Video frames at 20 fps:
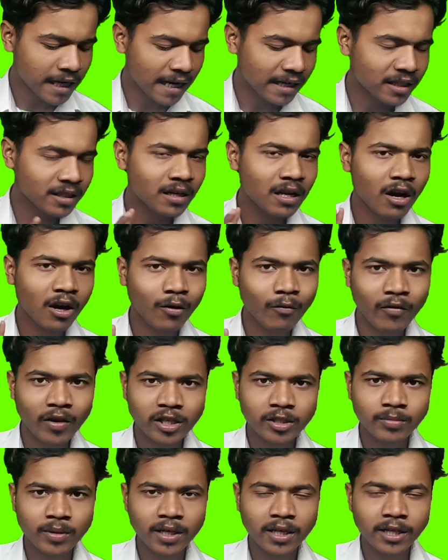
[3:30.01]
चाइनीज
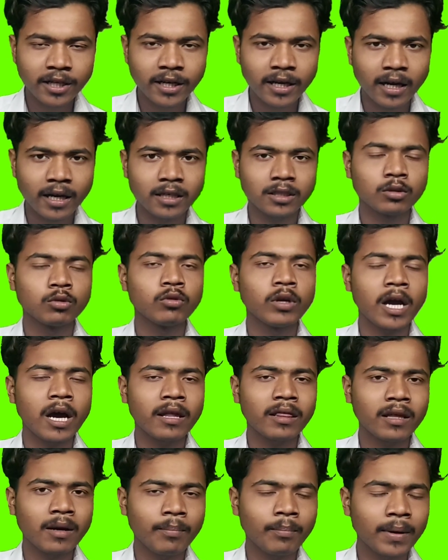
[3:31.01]
लैंग्वेज में लिखा है तो
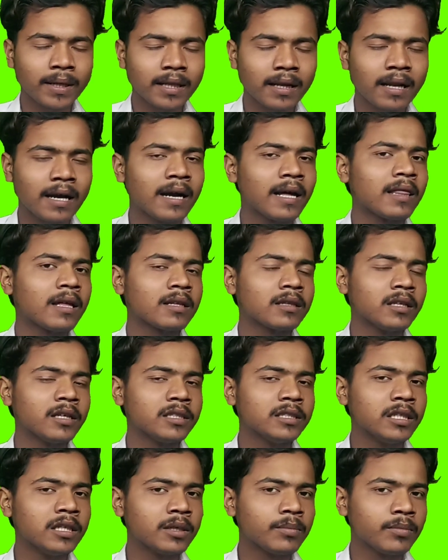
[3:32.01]
यहाँ से आप पता लगा सकते
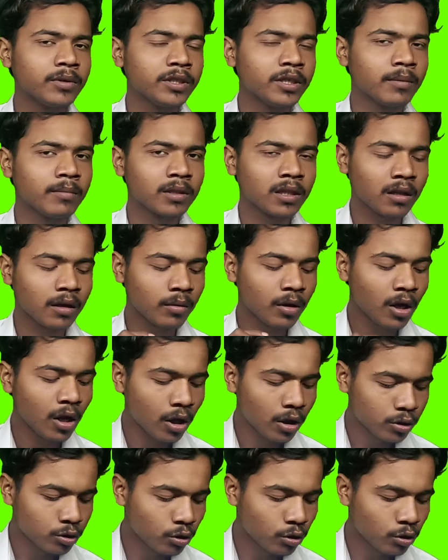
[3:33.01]
हैं कि ये ये मतलब